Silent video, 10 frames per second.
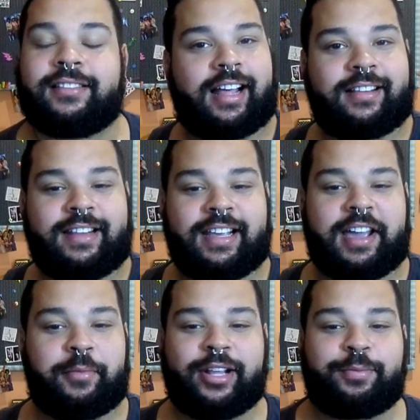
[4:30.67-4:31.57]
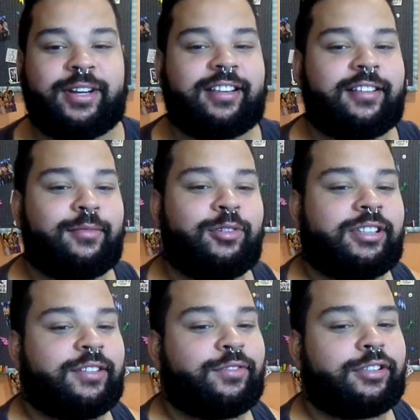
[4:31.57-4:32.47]
Assim, é mais por esses
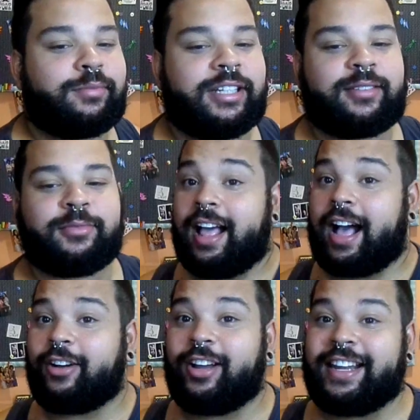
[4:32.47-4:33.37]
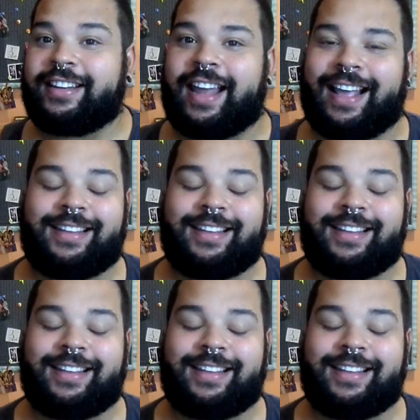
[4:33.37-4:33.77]
motivos mesmo. Agora, na